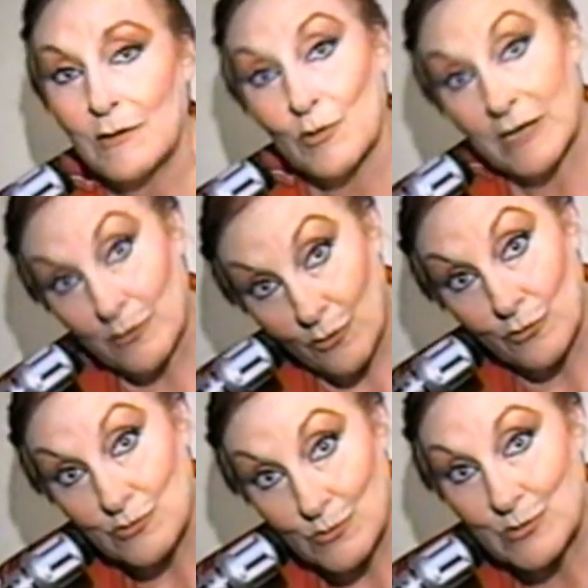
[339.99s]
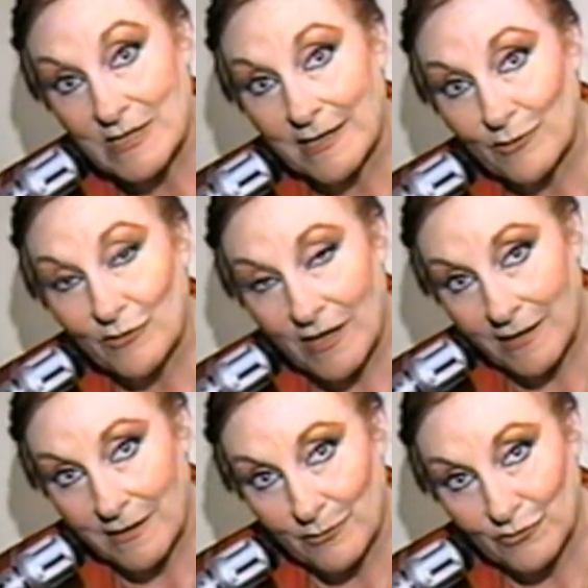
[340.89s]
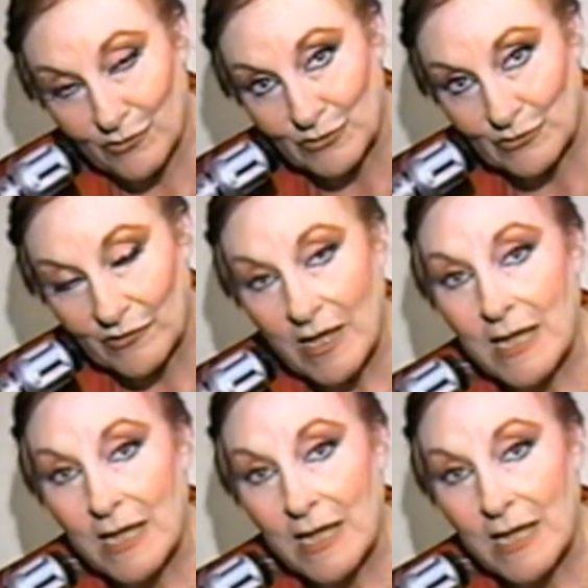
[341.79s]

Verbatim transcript: lo que no nos gusta que nos hagan a nosotros.